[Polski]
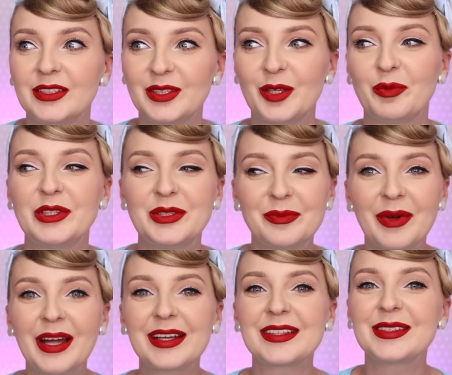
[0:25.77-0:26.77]
Dzisiaj będzie
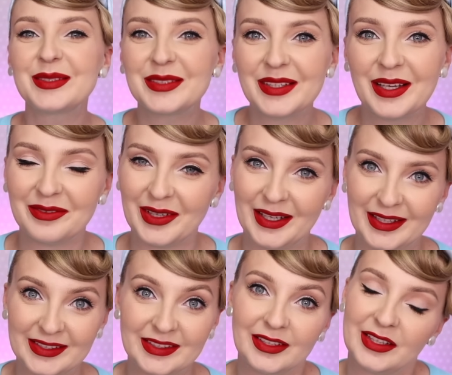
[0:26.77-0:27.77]
bardzo ciekawa
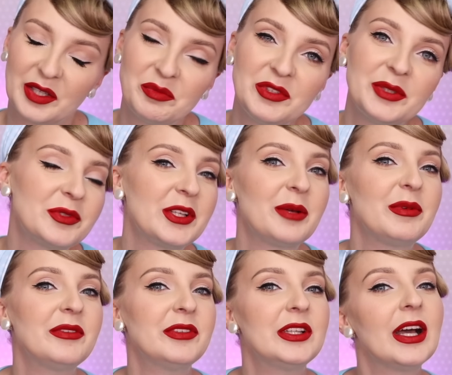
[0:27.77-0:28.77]
lekcja, tak mi się
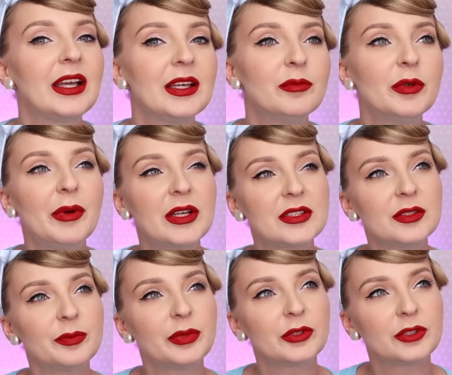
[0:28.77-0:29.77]
przynajmniej wydaje, bo
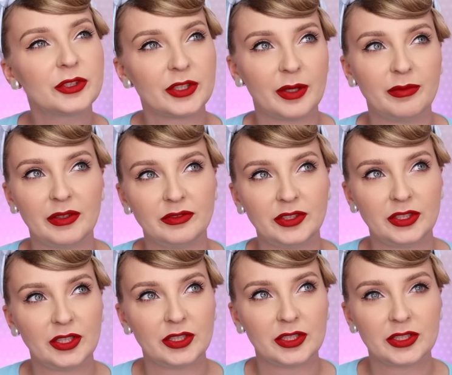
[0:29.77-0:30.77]
bardzo potrzebna w
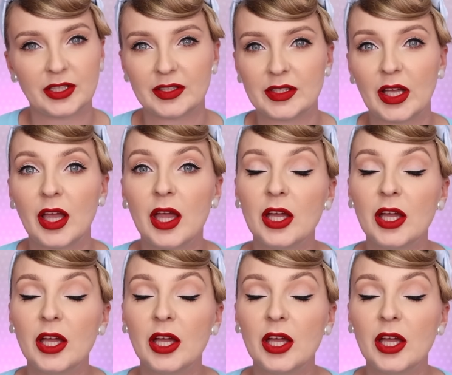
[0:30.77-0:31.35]
dzisiejszych czasach.